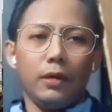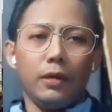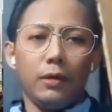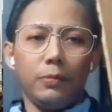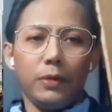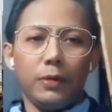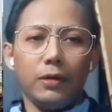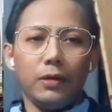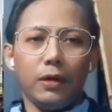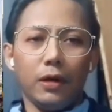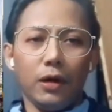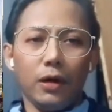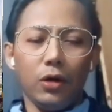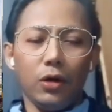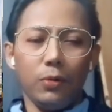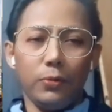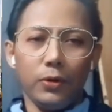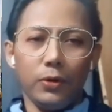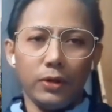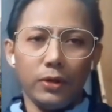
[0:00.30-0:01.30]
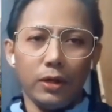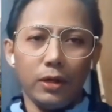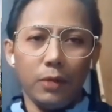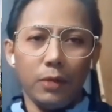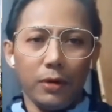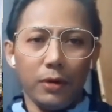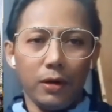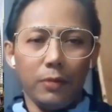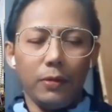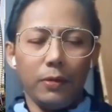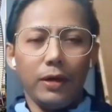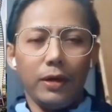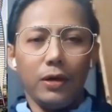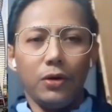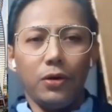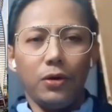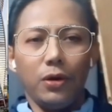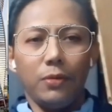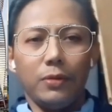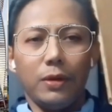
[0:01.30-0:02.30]
Uh, magandang araw po sa ating mga bayang
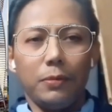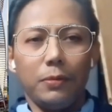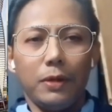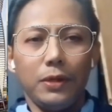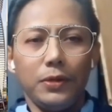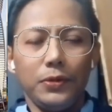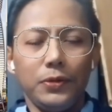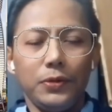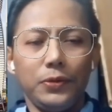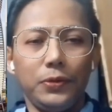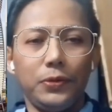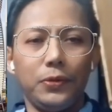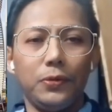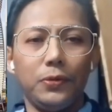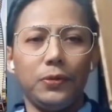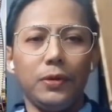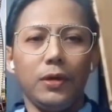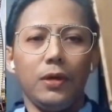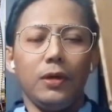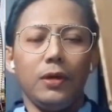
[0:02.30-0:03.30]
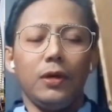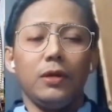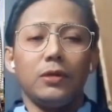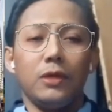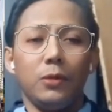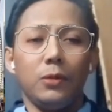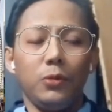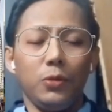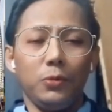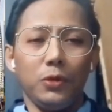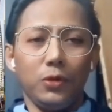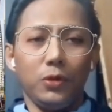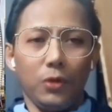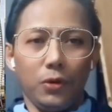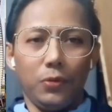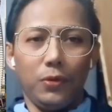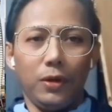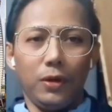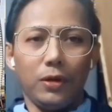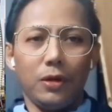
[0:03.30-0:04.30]
OFW. Sa buong
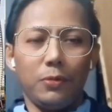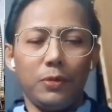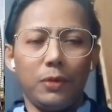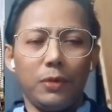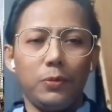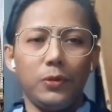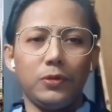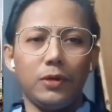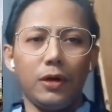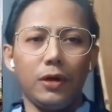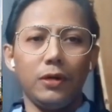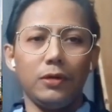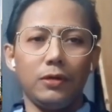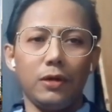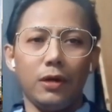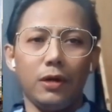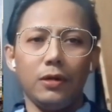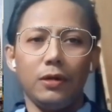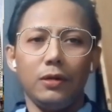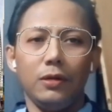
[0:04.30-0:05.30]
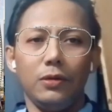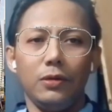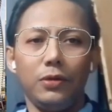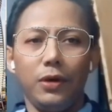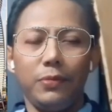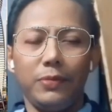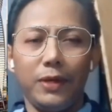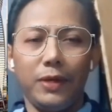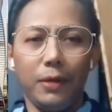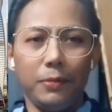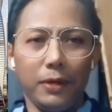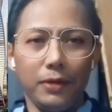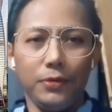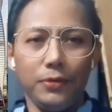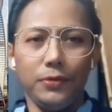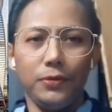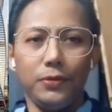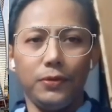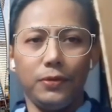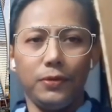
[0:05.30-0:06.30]
mundo, welcome back po sa aking channel
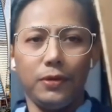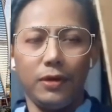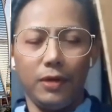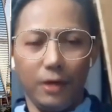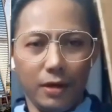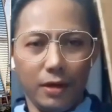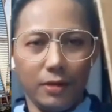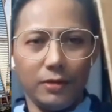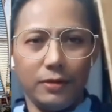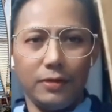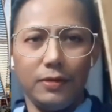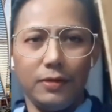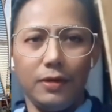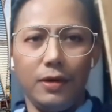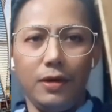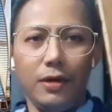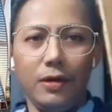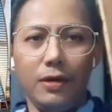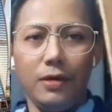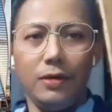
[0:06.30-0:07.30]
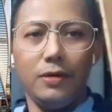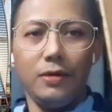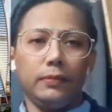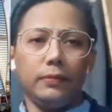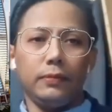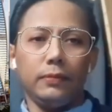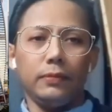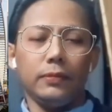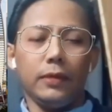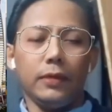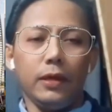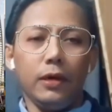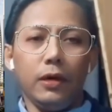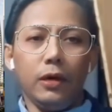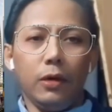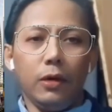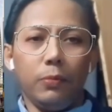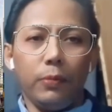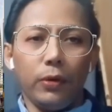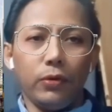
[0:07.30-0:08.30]
OFW SA.
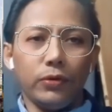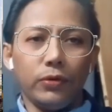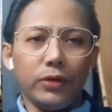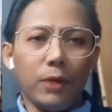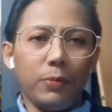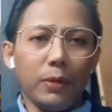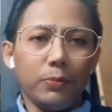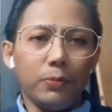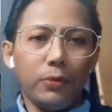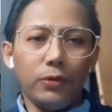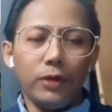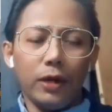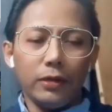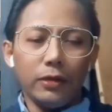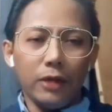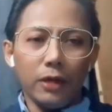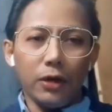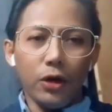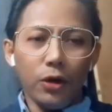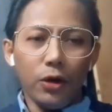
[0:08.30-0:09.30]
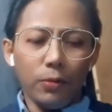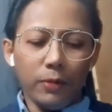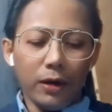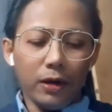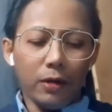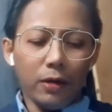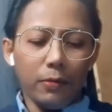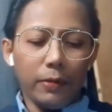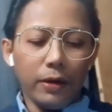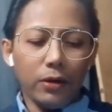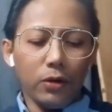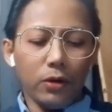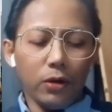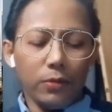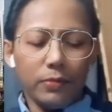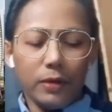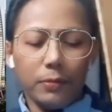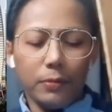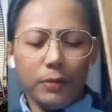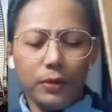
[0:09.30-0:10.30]
Pag-usapan po natin ngayon mga kabayang
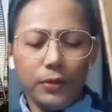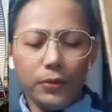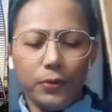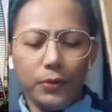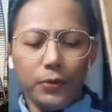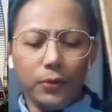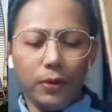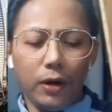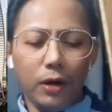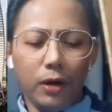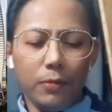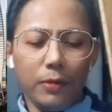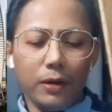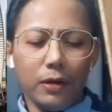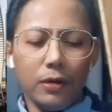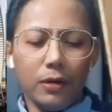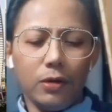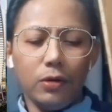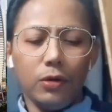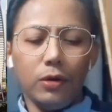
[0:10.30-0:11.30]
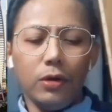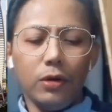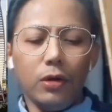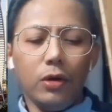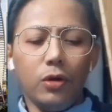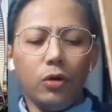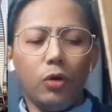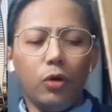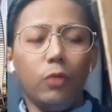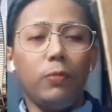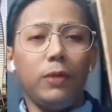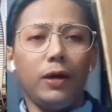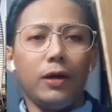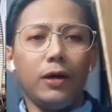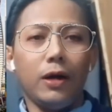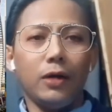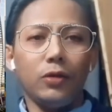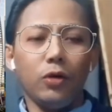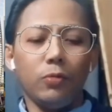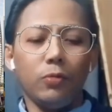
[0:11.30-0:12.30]
OFW ang mga
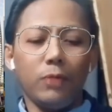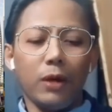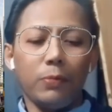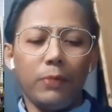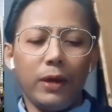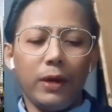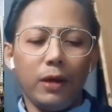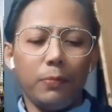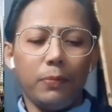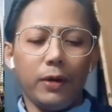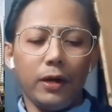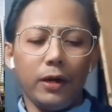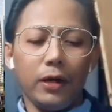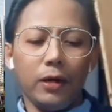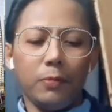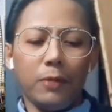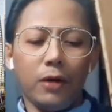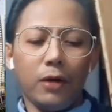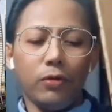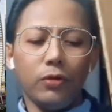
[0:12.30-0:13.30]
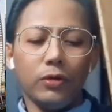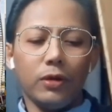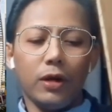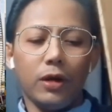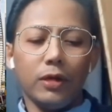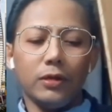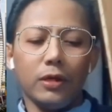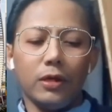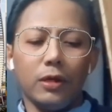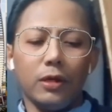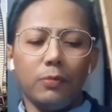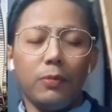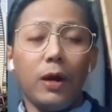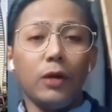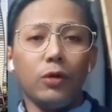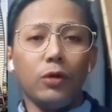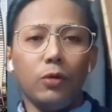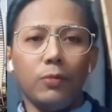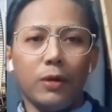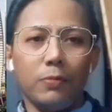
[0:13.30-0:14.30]
obligadong mag-verify ng mga kontrata
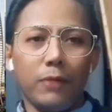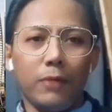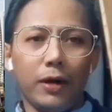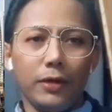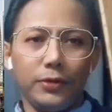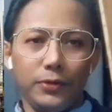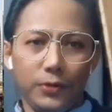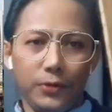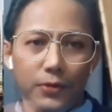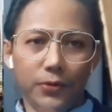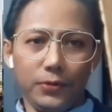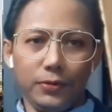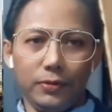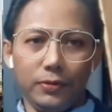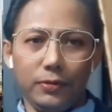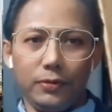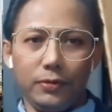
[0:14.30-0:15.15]
bago magbakasyon.